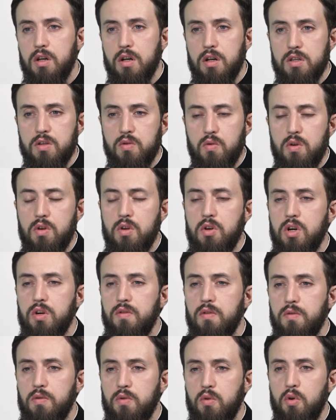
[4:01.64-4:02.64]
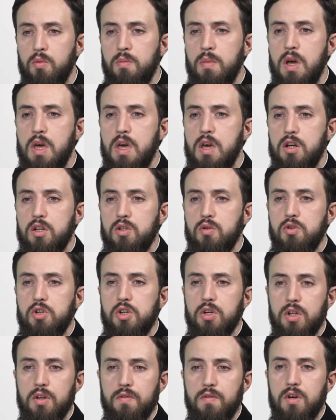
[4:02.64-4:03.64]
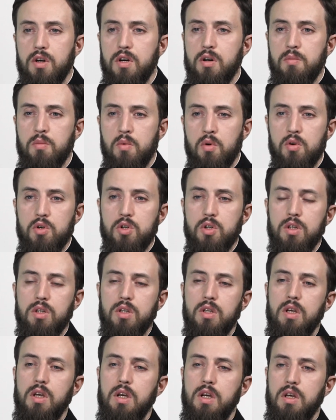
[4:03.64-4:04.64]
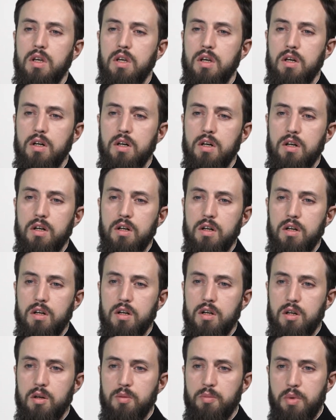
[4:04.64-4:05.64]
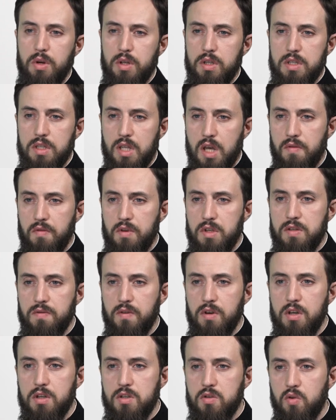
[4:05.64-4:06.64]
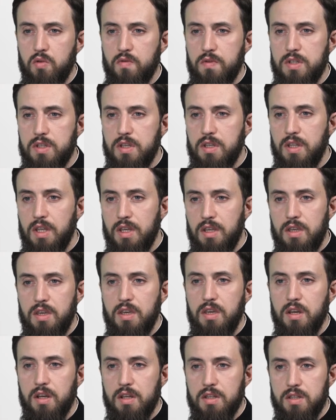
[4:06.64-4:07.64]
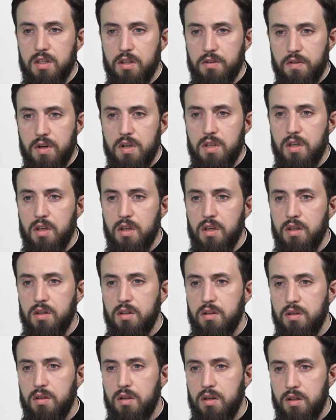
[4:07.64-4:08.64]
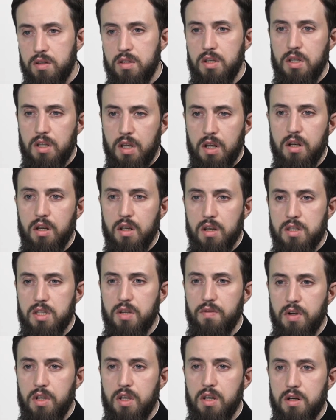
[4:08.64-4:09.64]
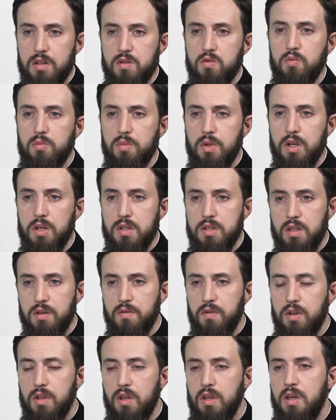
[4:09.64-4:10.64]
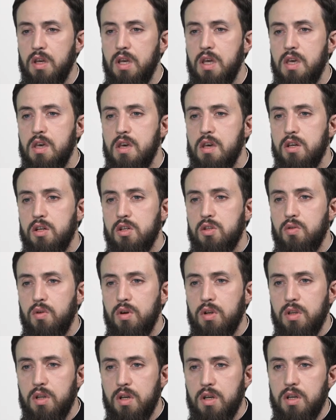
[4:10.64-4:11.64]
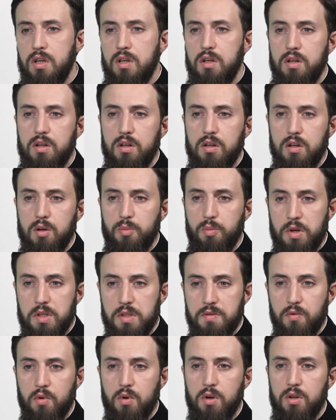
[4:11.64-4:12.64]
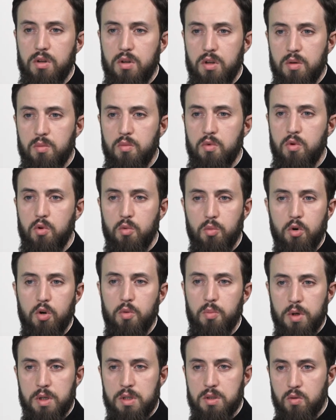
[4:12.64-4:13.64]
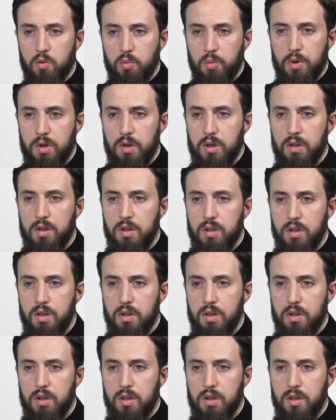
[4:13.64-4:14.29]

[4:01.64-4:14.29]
Раскольникова в том, что человек может – Э, представить своей совести такие основания, рациональные основания, разумные основания, что она э, позволит ему любой поступок.